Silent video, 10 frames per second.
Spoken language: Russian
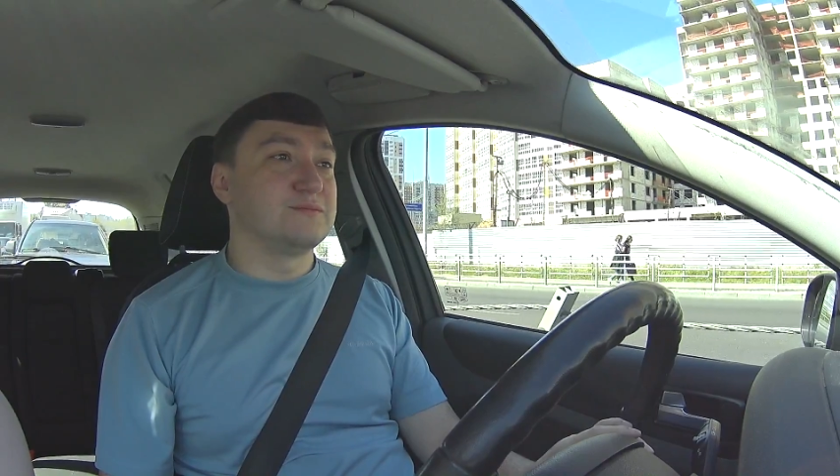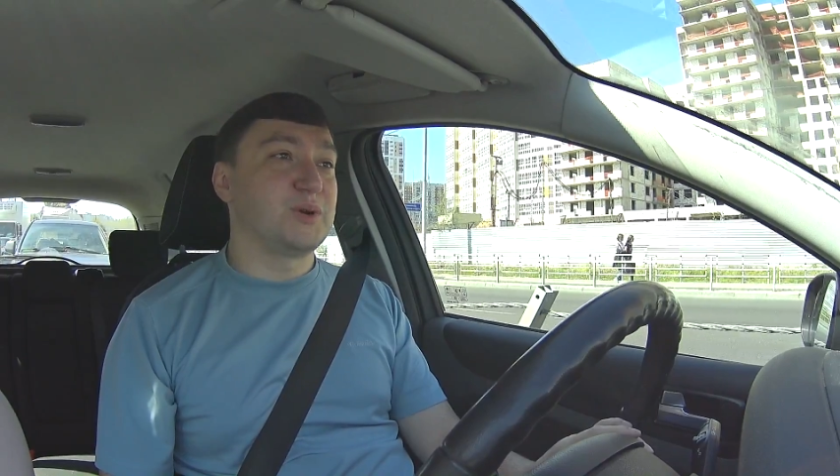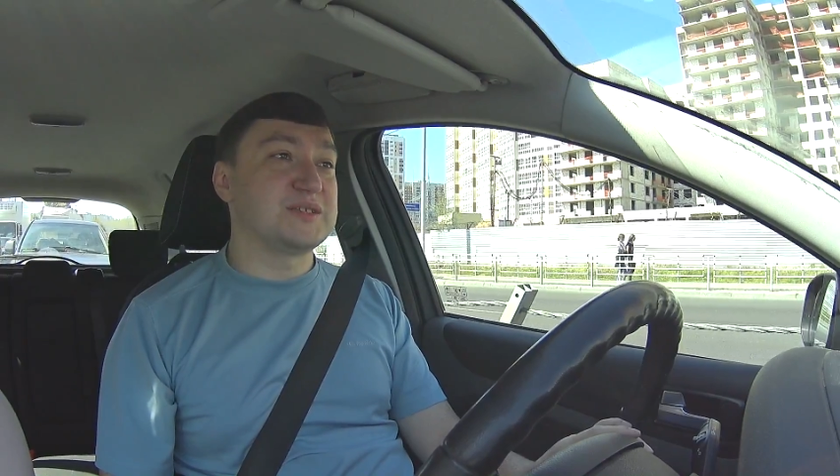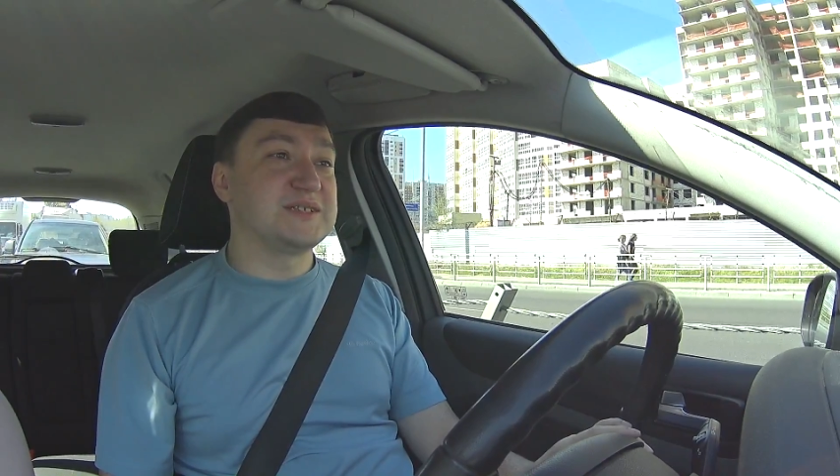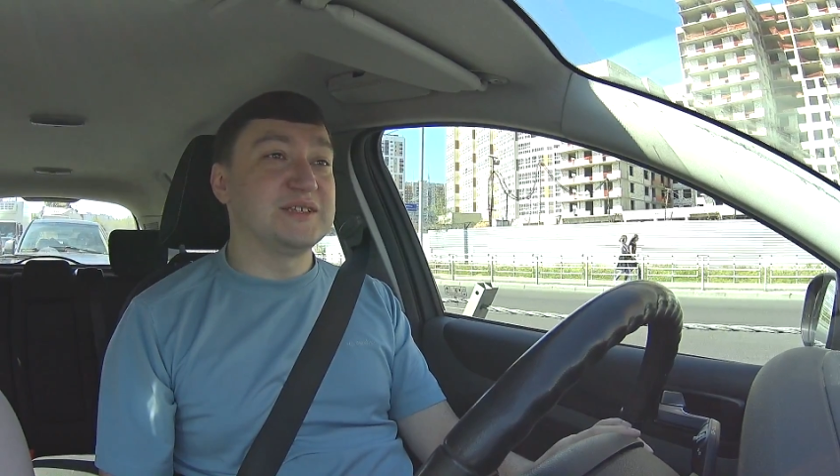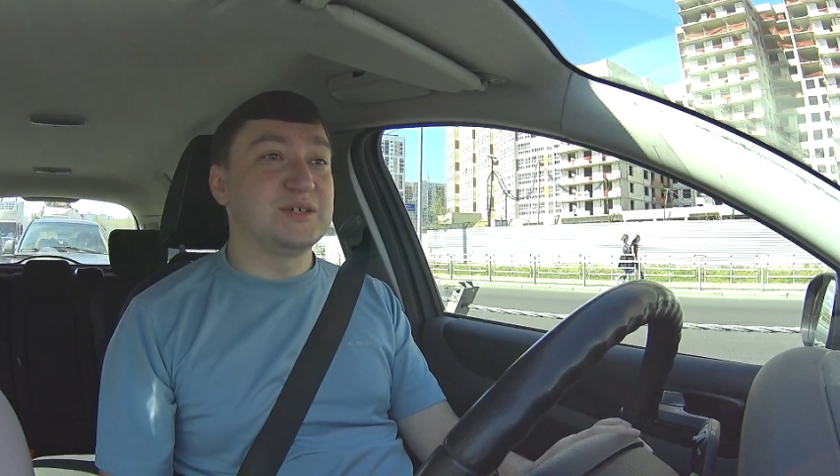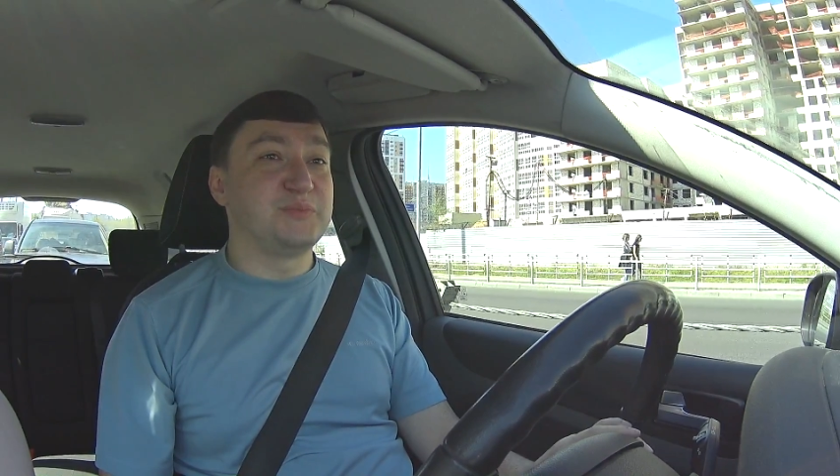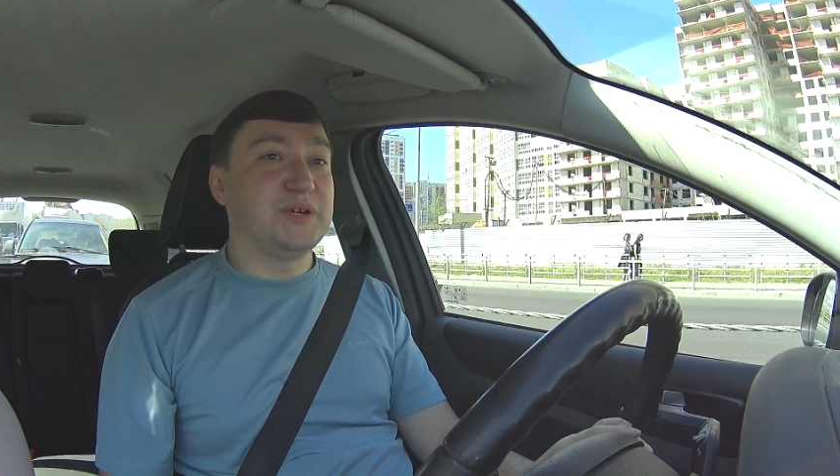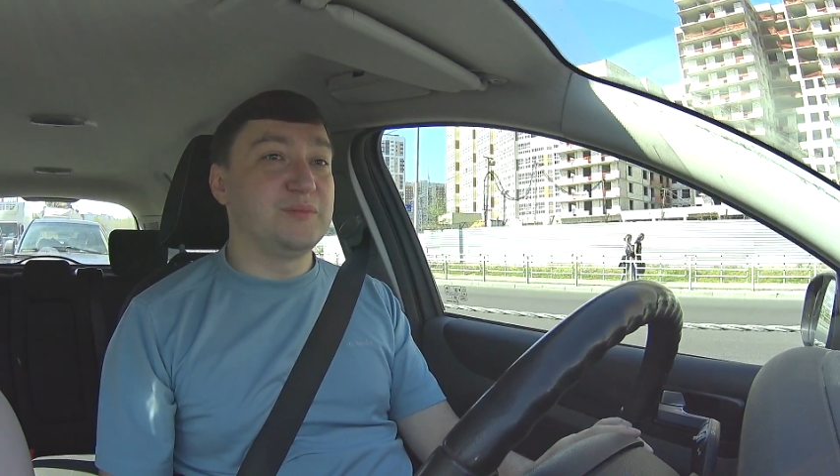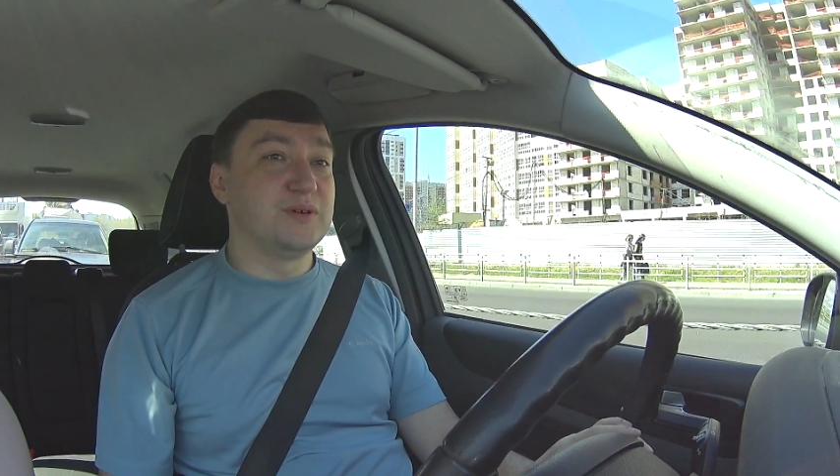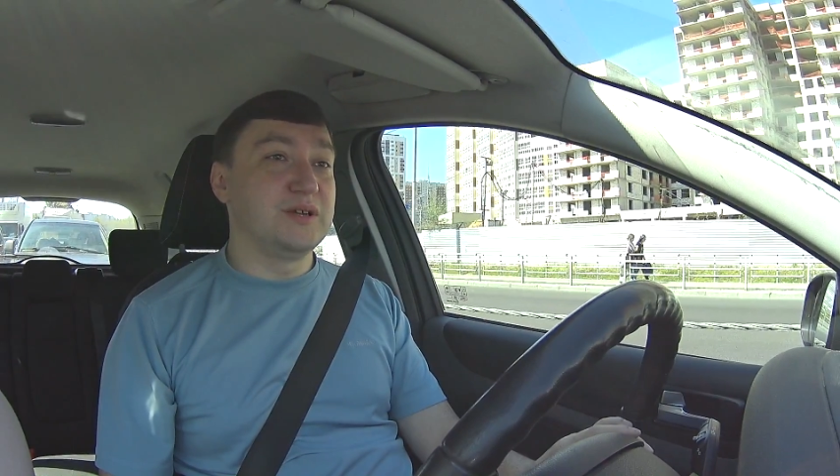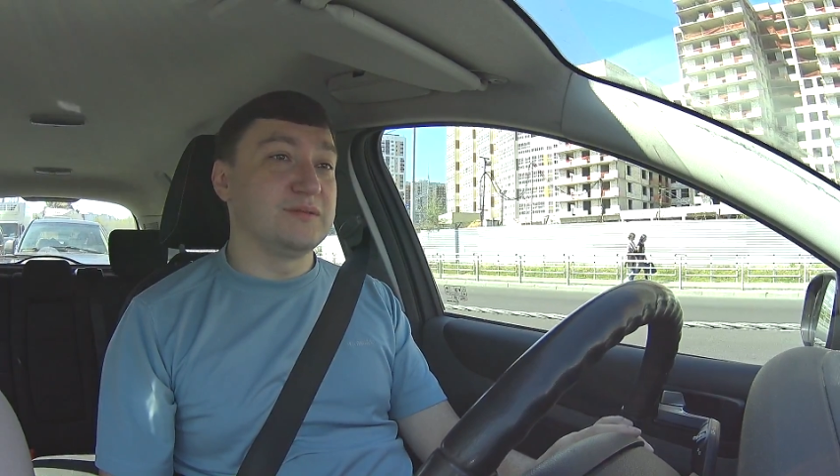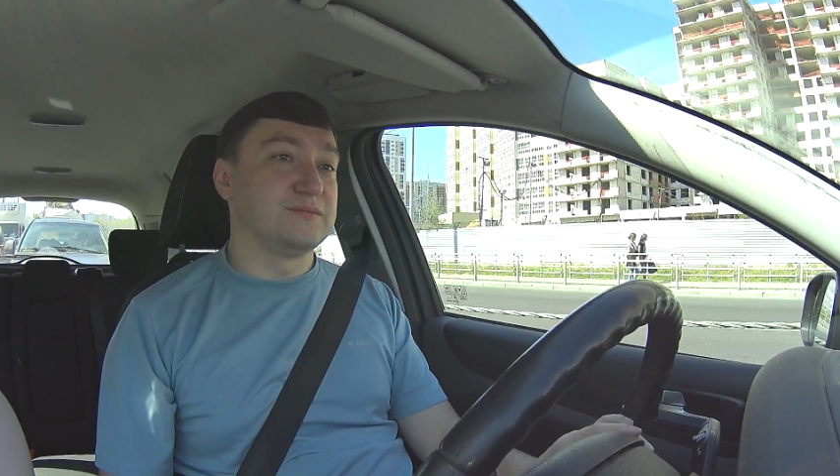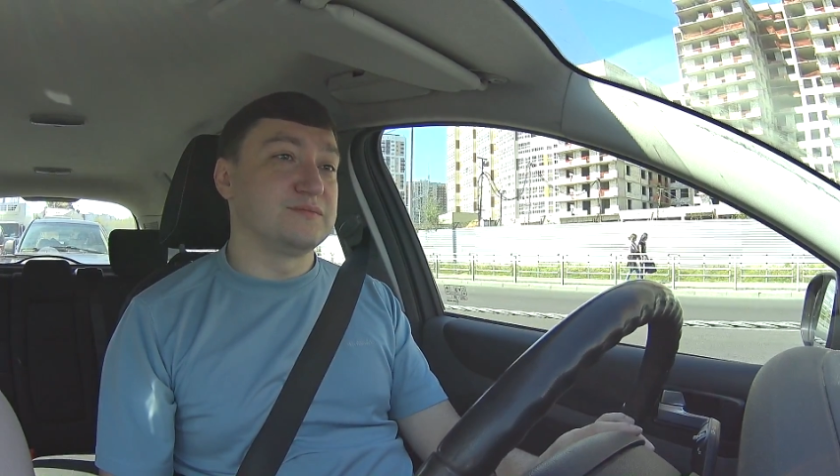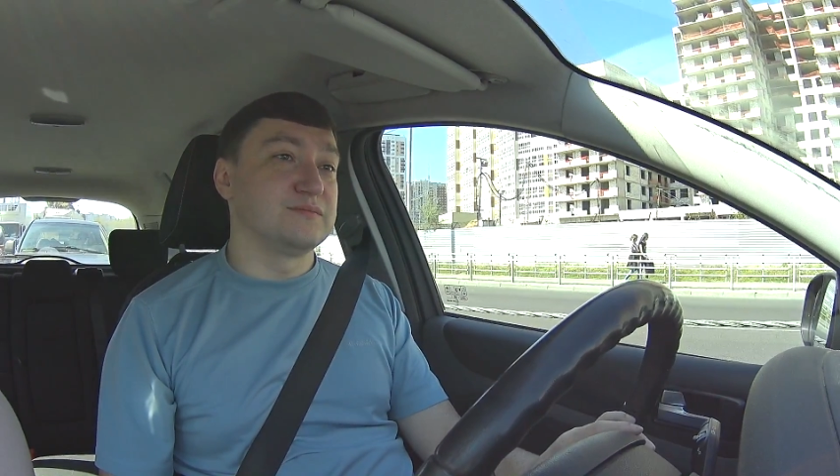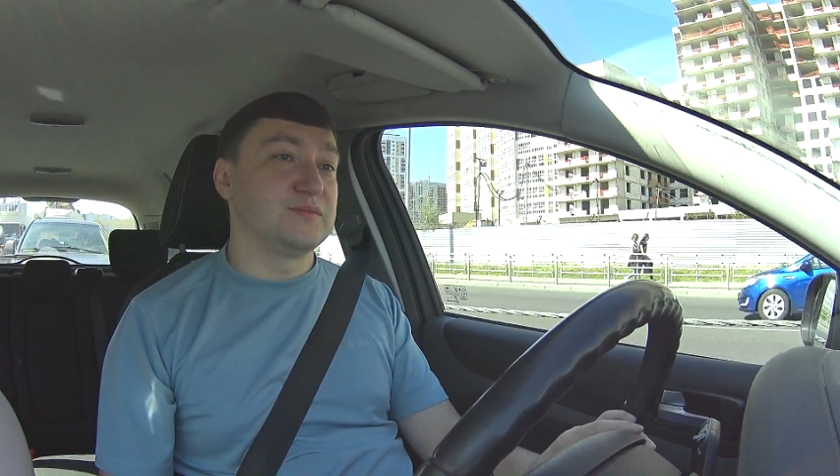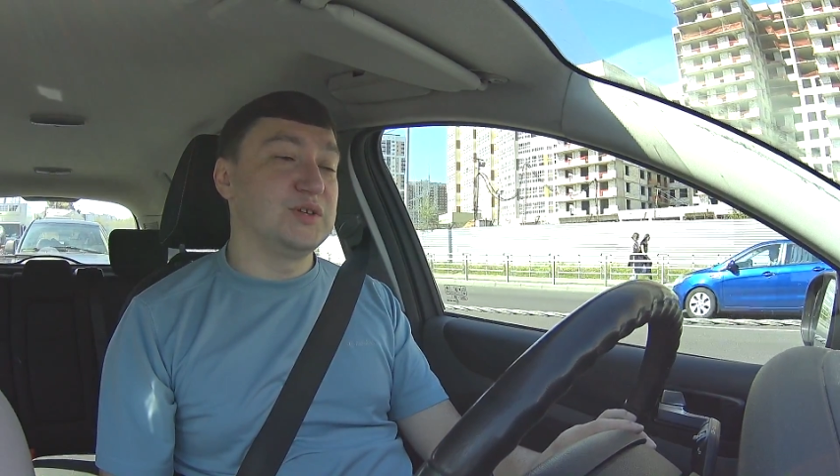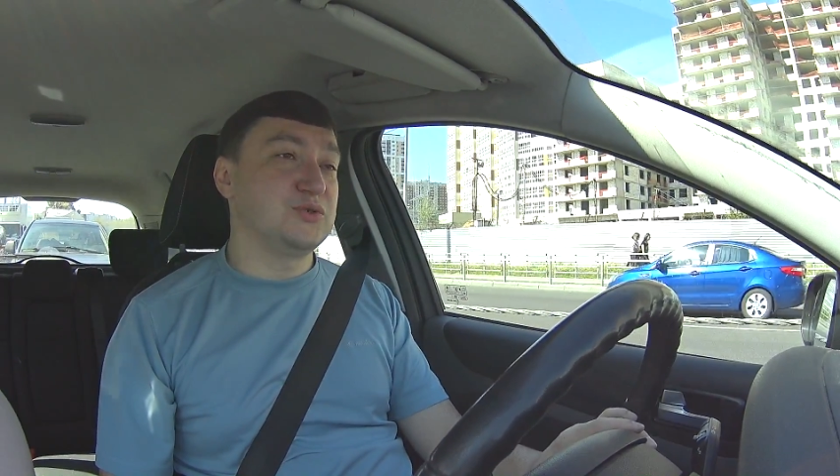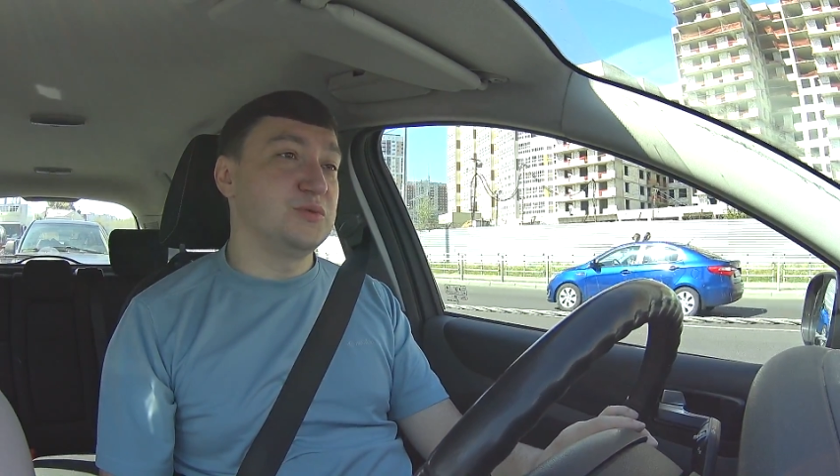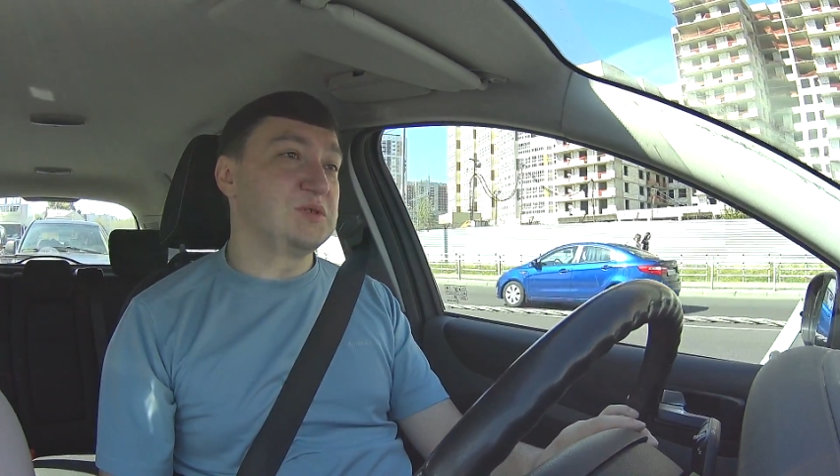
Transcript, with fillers: проценты прибыли. Никто